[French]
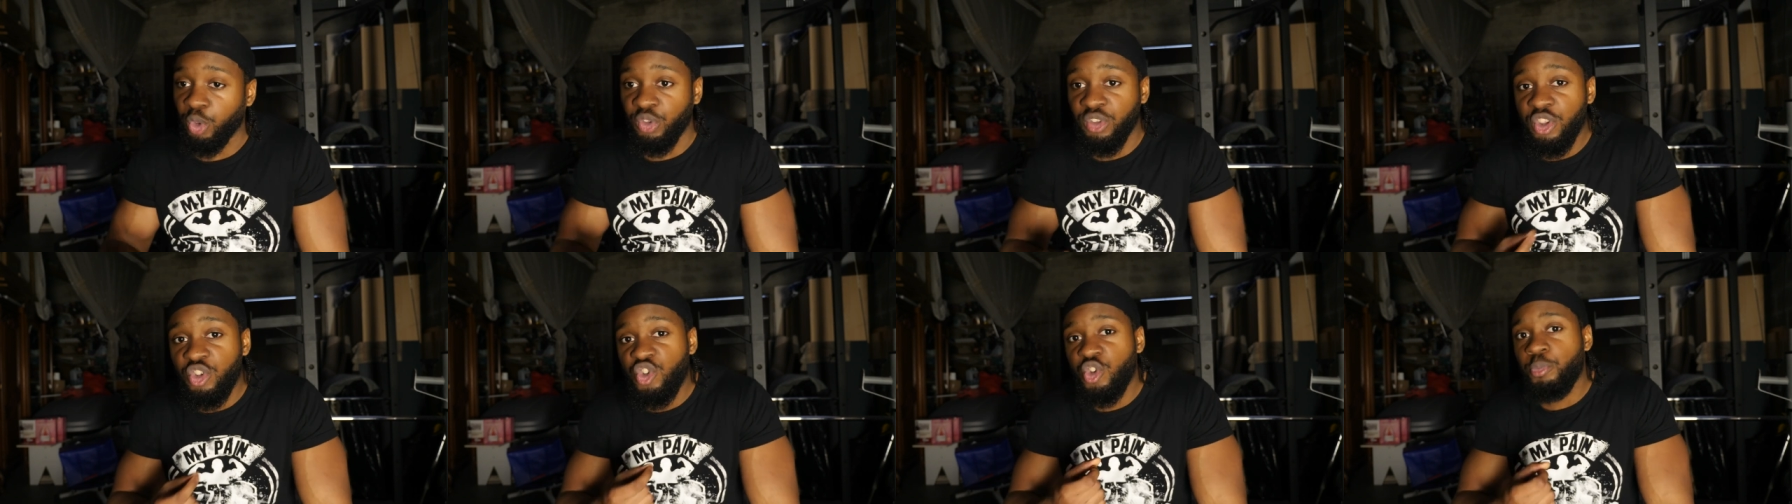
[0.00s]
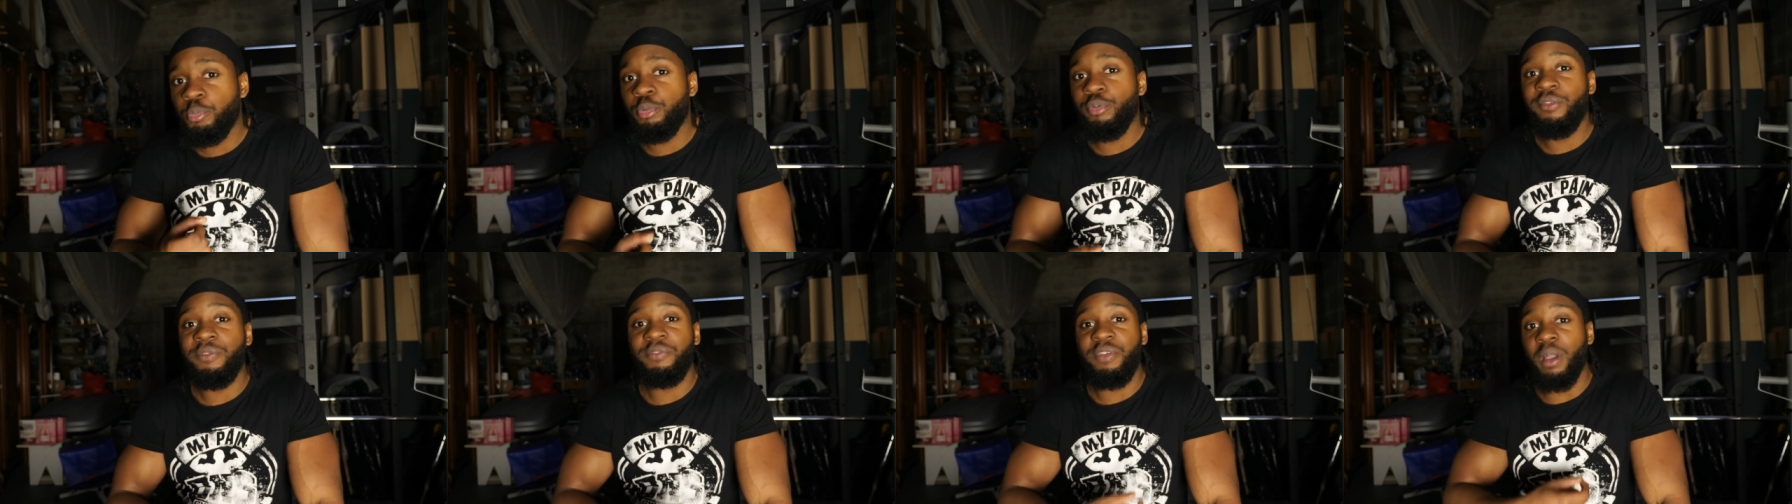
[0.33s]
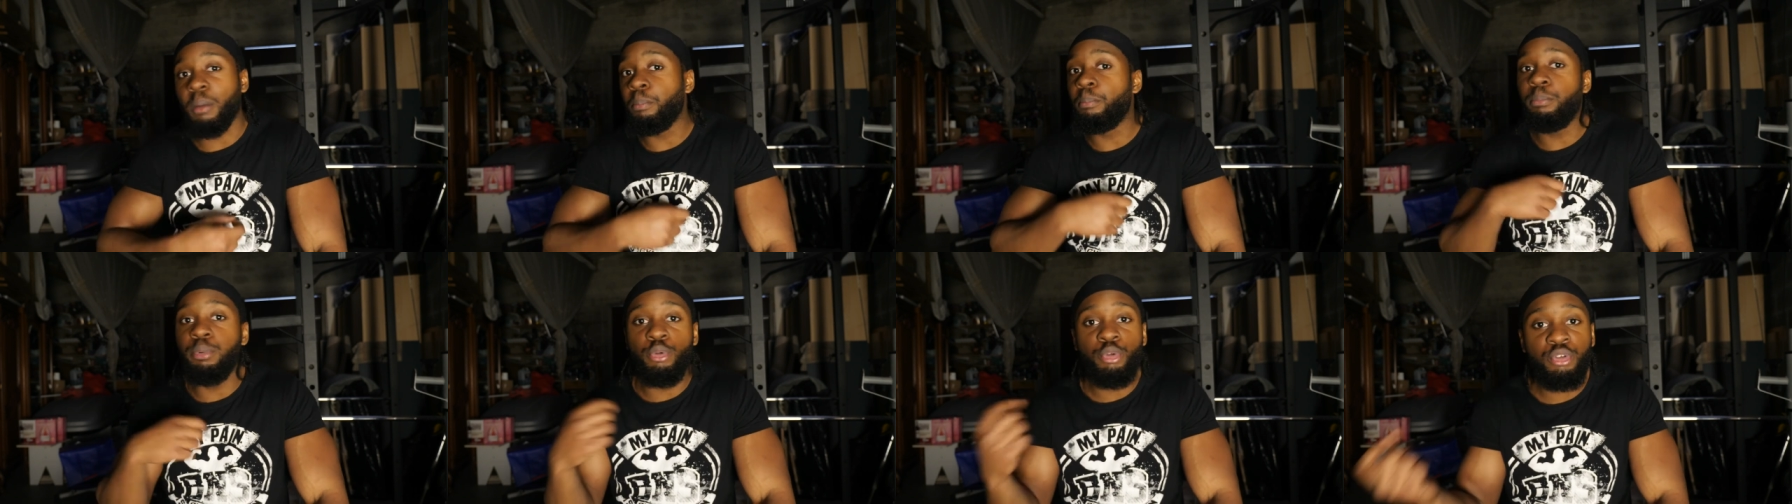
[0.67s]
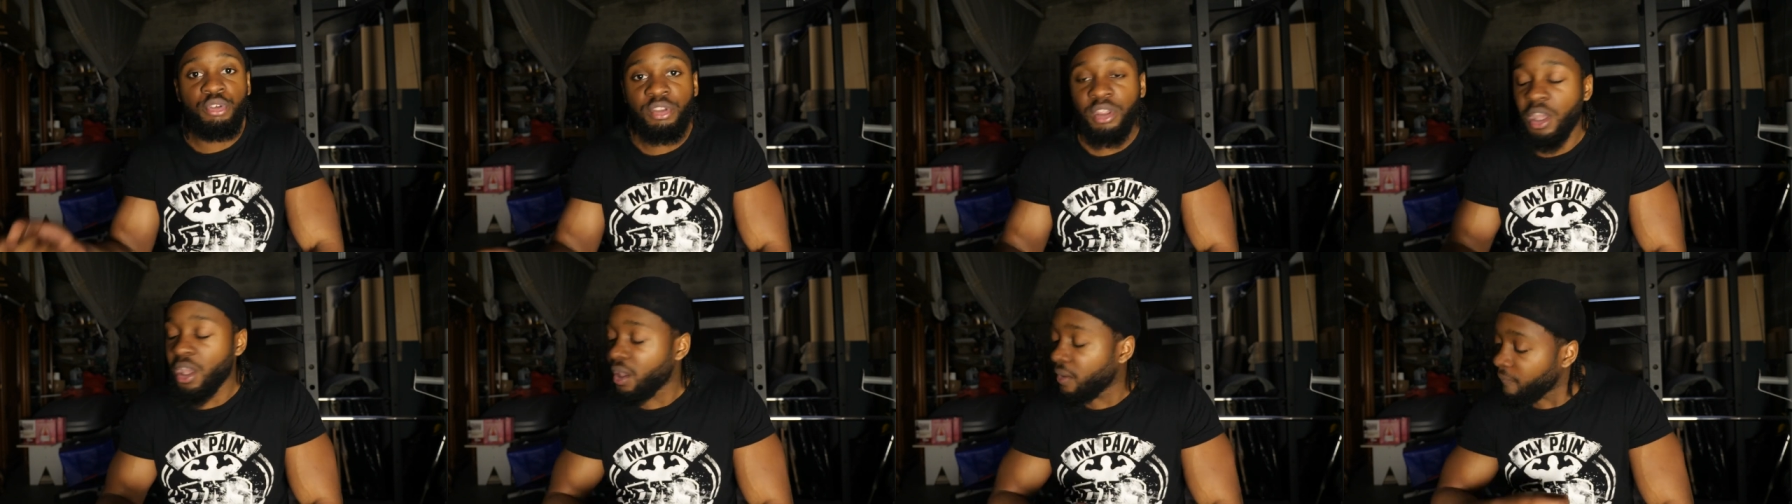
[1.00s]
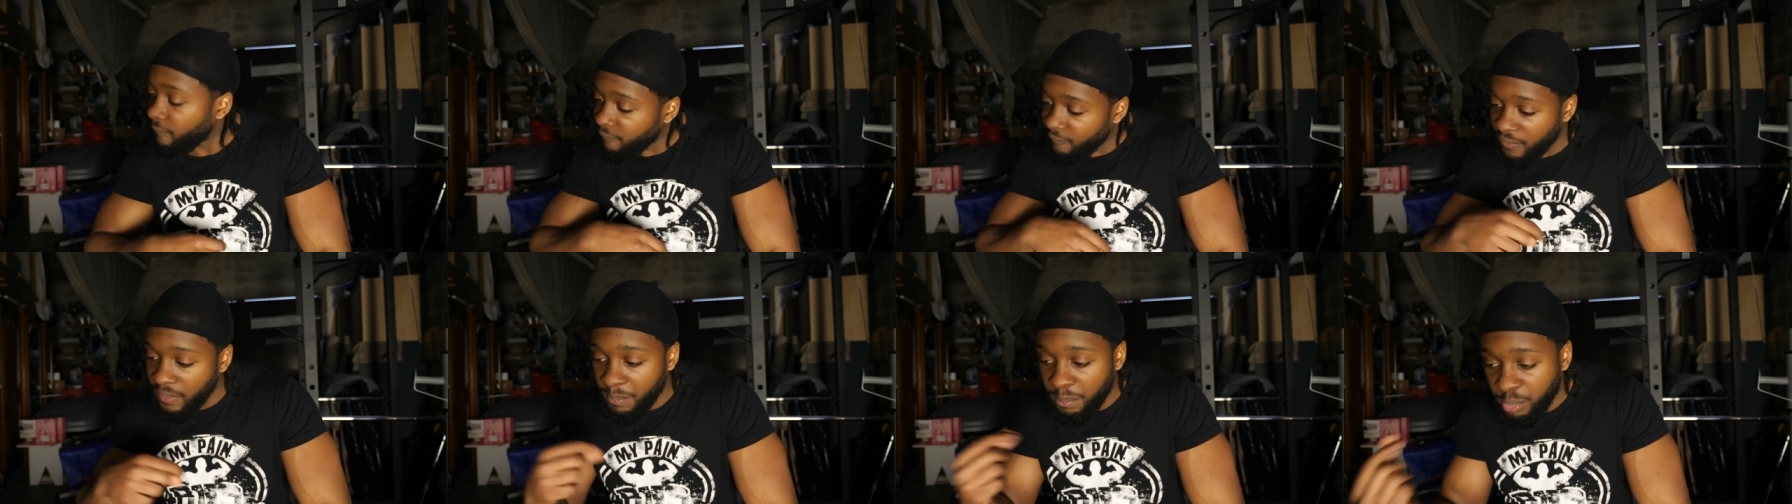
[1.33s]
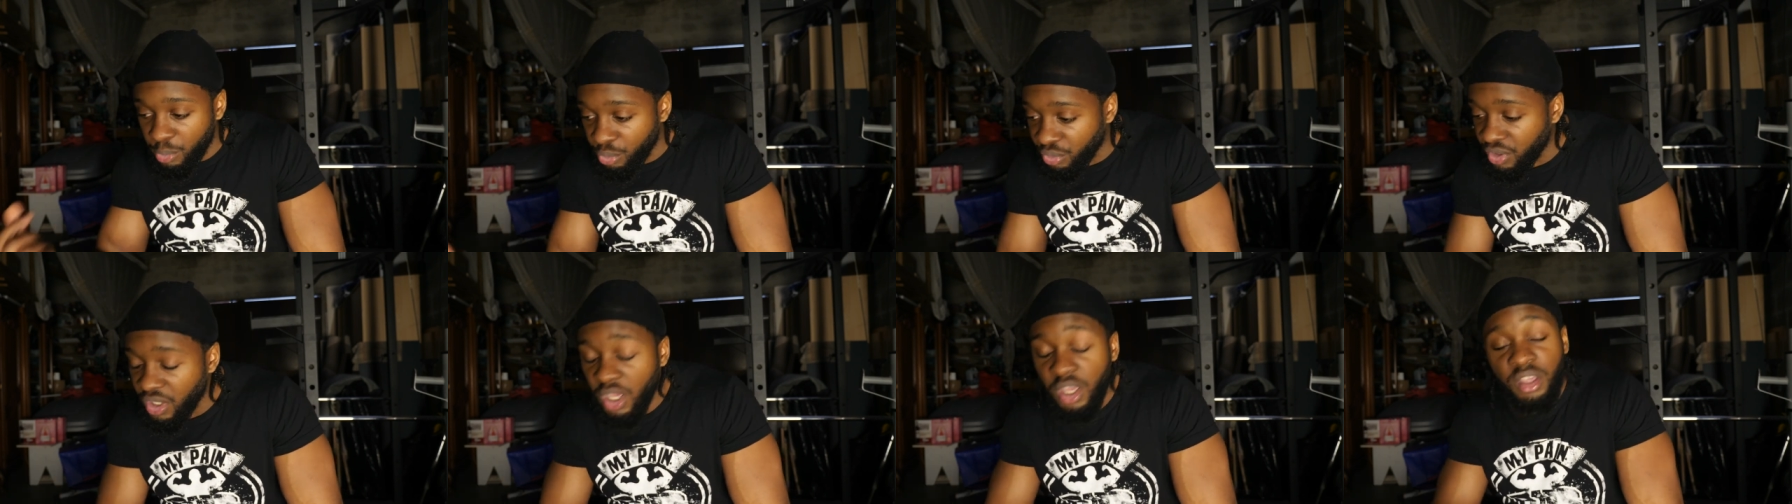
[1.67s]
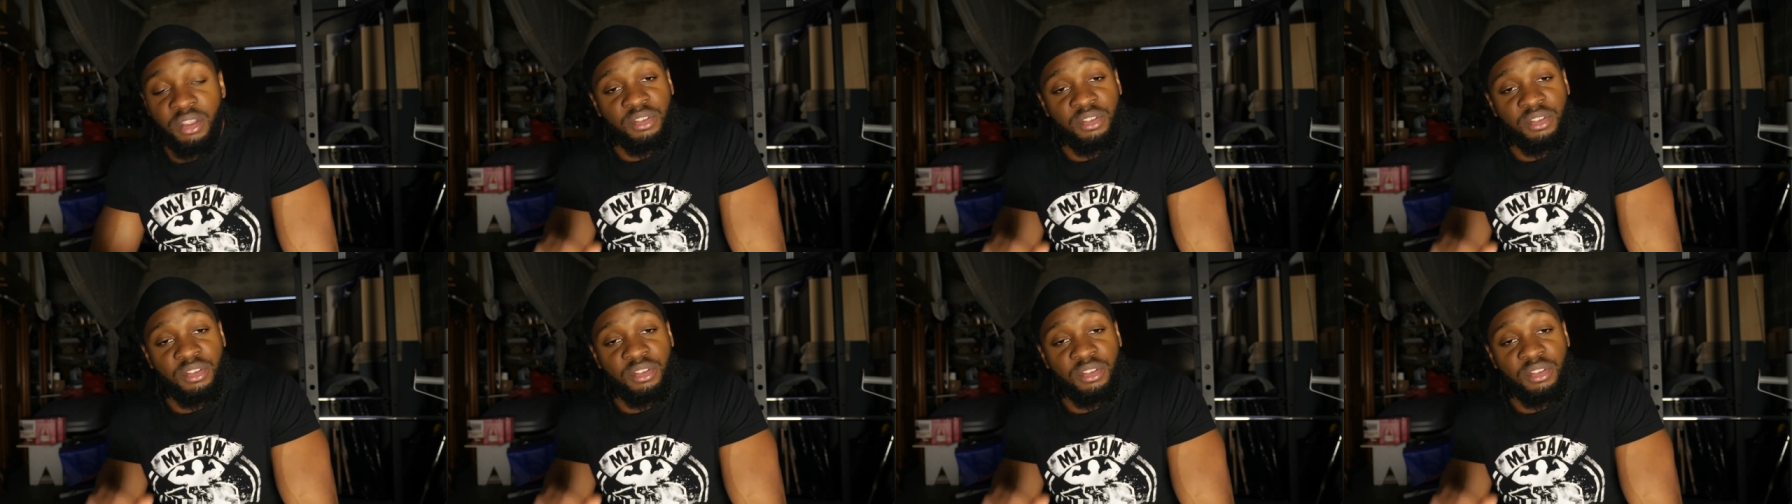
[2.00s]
Si tu peux faire plus, fais plus.